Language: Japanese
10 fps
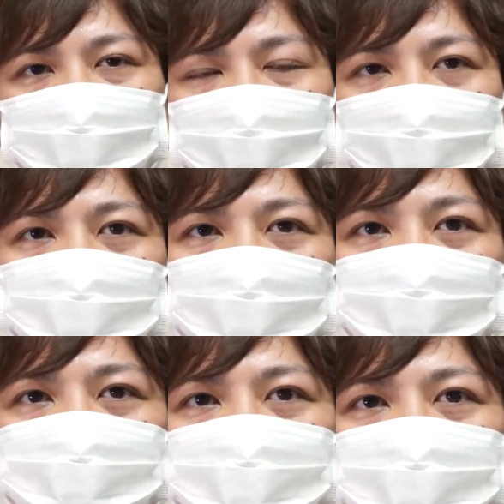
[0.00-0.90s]
で
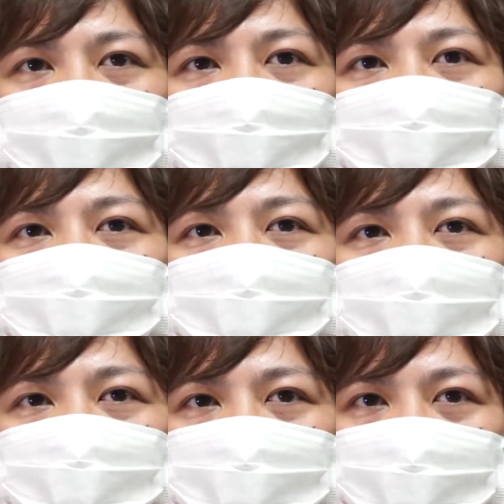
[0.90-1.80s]
MacBook Air の方が
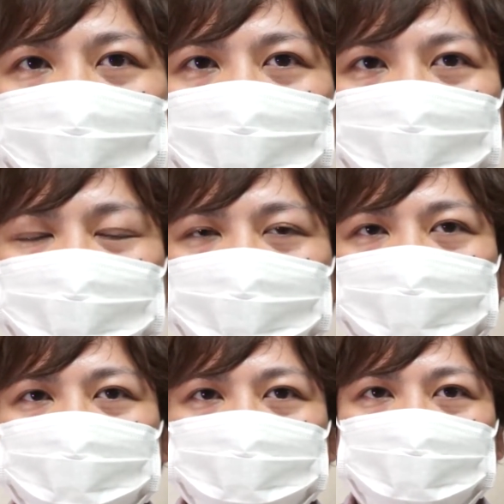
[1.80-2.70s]
やっぱり
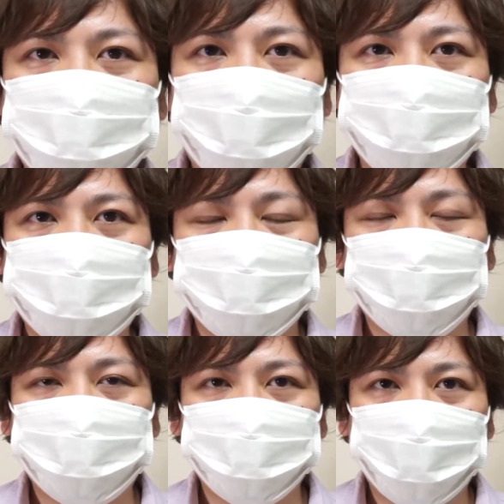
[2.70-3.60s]
サクサク動くらしいん
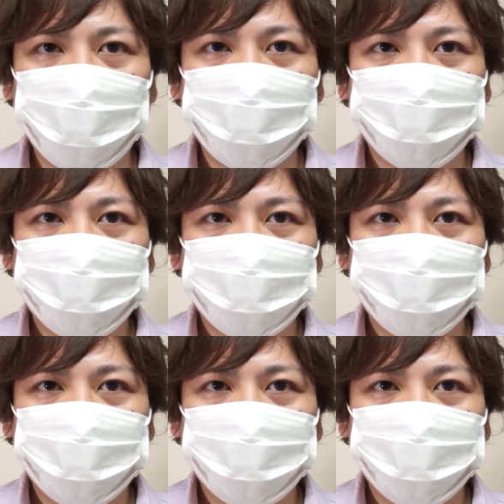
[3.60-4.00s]
ですよね